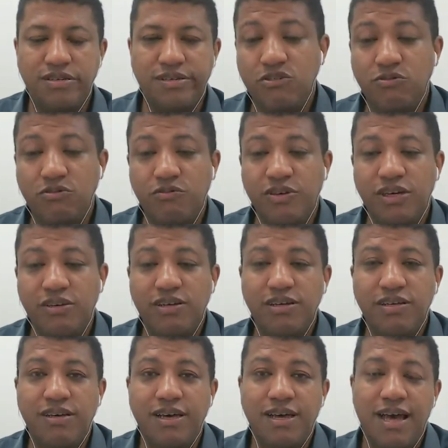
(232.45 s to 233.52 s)
E o governo,
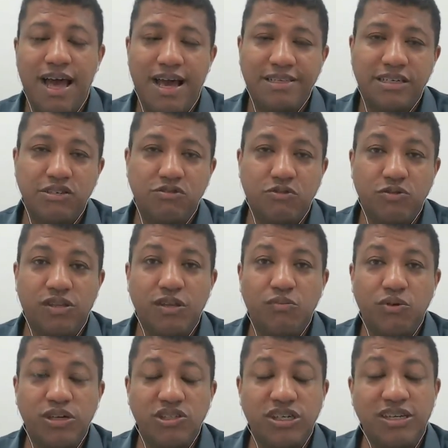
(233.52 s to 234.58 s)
ele, às vezes, o
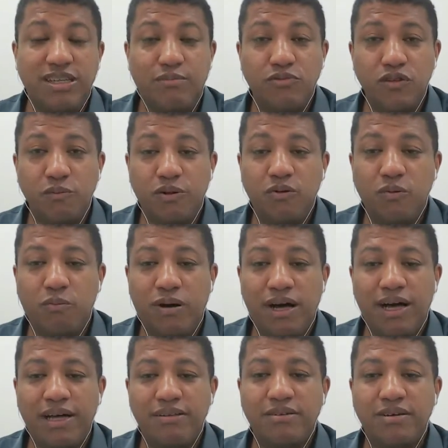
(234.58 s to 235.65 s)
contribuinte está muito
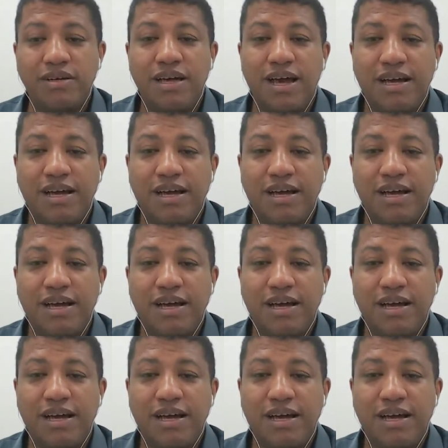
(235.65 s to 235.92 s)
preocupado,